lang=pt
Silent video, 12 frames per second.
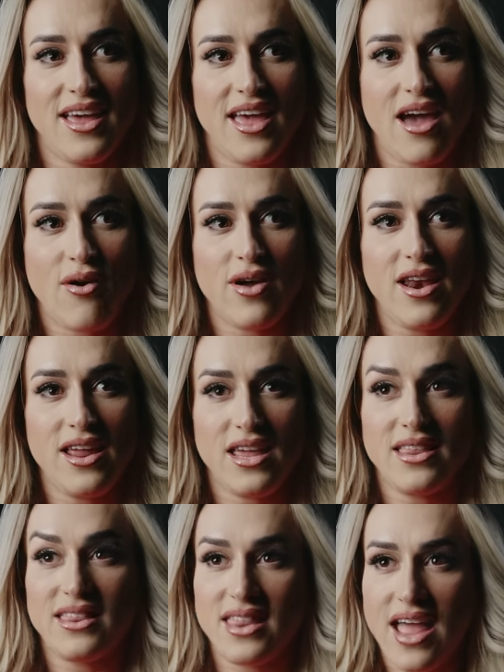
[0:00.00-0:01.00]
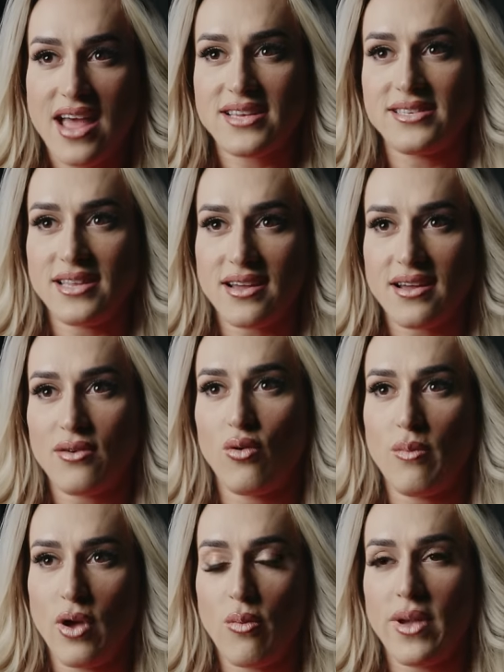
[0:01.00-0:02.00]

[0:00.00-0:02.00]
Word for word: é a hora ali que testa o meu